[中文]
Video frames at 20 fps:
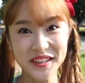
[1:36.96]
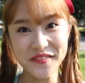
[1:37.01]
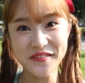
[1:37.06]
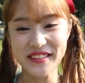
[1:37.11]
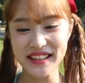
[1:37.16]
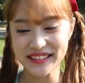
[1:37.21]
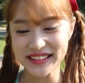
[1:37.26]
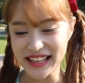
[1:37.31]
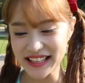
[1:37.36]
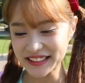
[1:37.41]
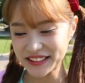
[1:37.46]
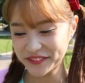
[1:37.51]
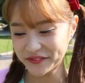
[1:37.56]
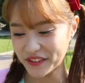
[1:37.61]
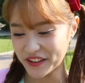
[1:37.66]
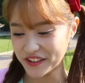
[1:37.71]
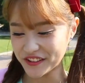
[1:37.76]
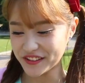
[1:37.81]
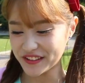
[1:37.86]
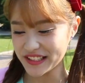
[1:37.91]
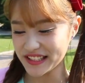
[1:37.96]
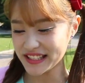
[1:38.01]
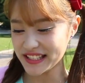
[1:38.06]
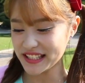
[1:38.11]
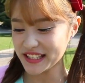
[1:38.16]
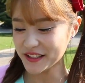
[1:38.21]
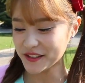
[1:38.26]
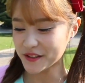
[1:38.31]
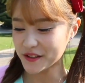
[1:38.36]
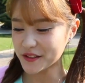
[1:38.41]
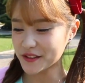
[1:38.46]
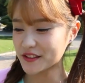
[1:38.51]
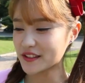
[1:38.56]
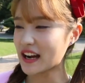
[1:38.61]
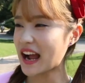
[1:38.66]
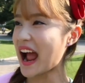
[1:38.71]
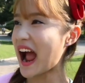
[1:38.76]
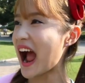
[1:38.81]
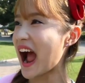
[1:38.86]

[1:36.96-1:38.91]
还吃着棉花糖哟